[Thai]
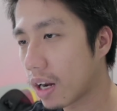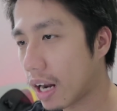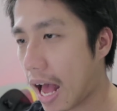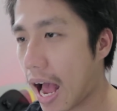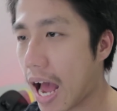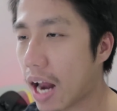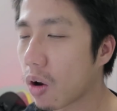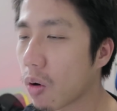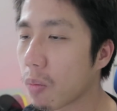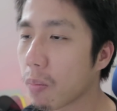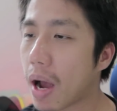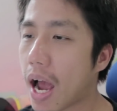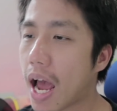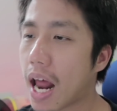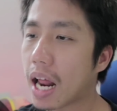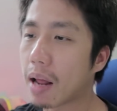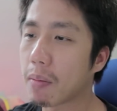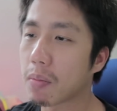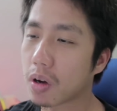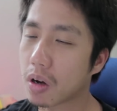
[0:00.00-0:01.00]
คลานออกมา
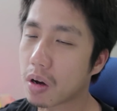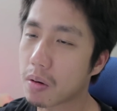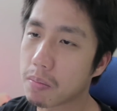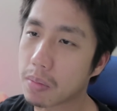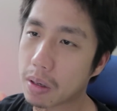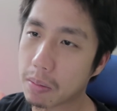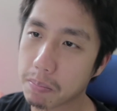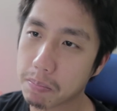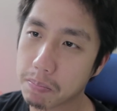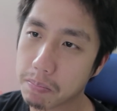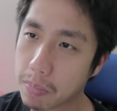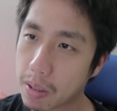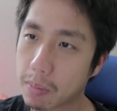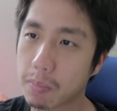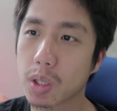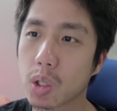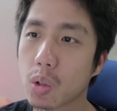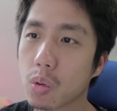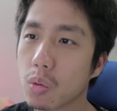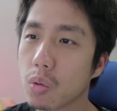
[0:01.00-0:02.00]
นะครับแล้วก็เหมือนปิด
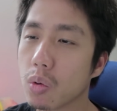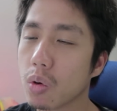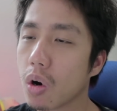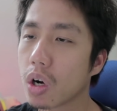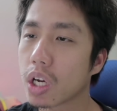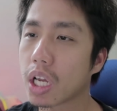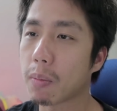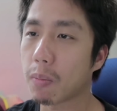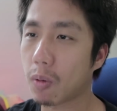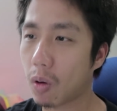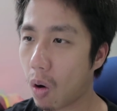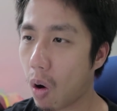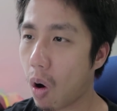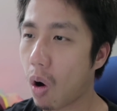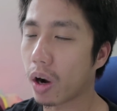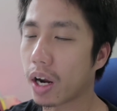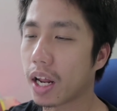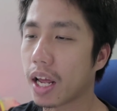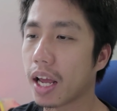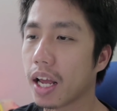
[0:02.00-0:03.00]
ประตูห้องเก็บขอ
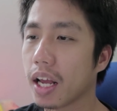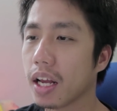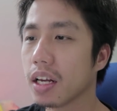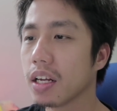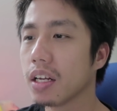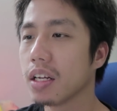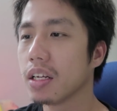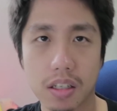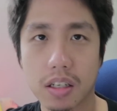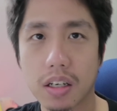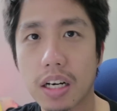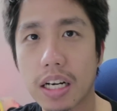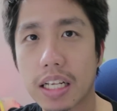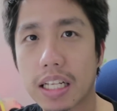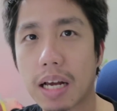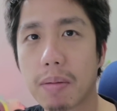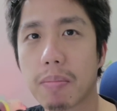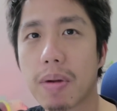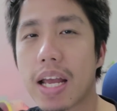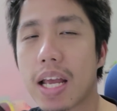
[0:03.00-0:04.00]
งนะฮะก็เล
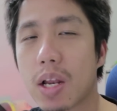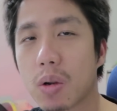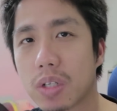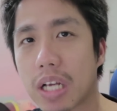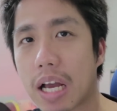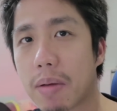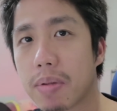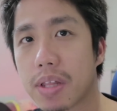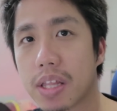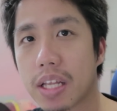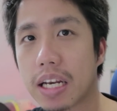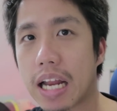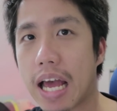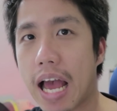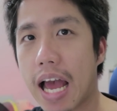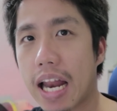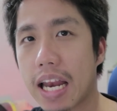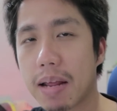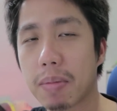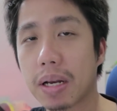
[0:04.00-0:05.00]
ยทำให้ไอลูกชายปริศ
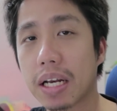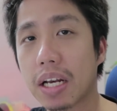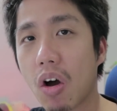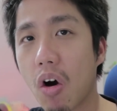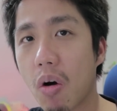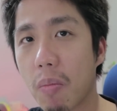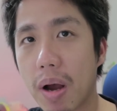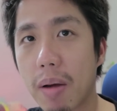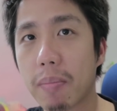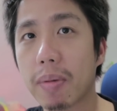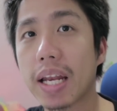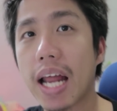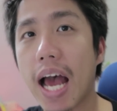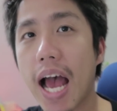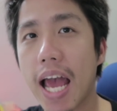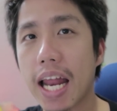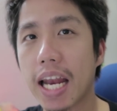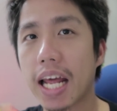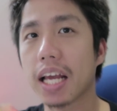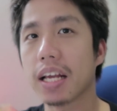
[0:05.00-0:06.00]
นาเนี่ยมันออกมาไม่
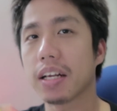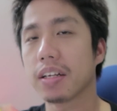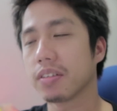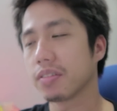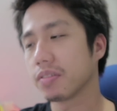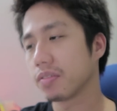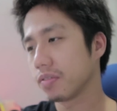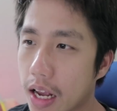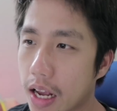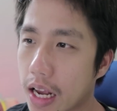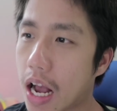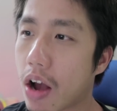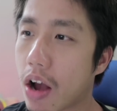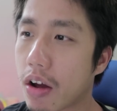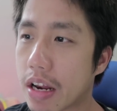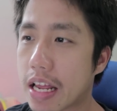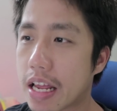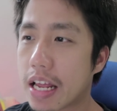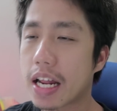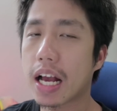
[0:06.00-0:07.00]
ได้นะครา
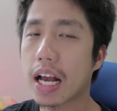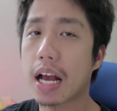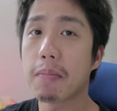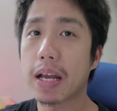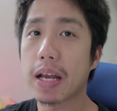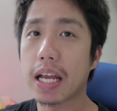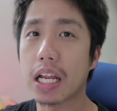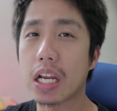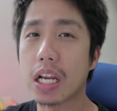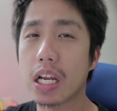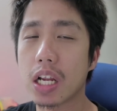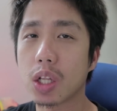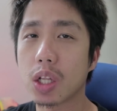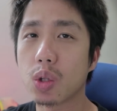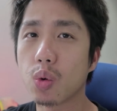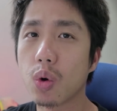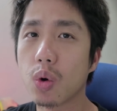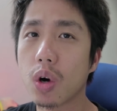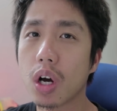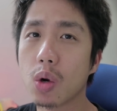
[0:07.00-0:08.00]
วนี้นะครับไอ
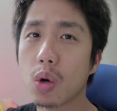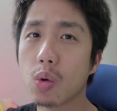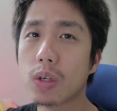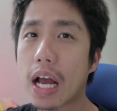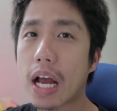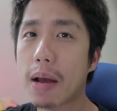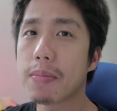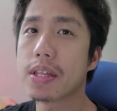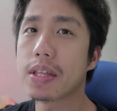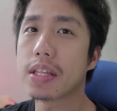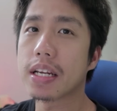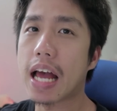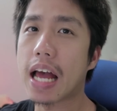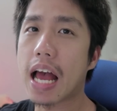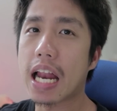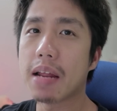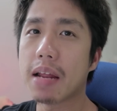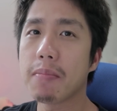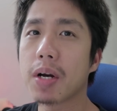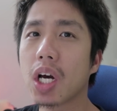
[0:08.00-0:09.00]
ตัวลูกชายปริศ
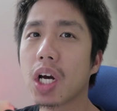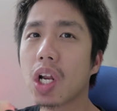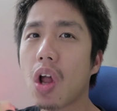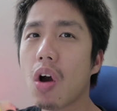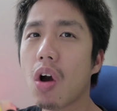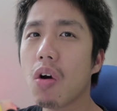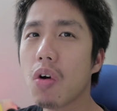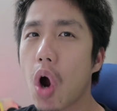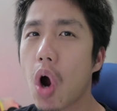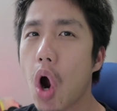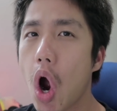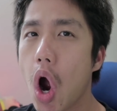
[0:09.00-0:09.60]
นาเนี่ยมันก็ร้อง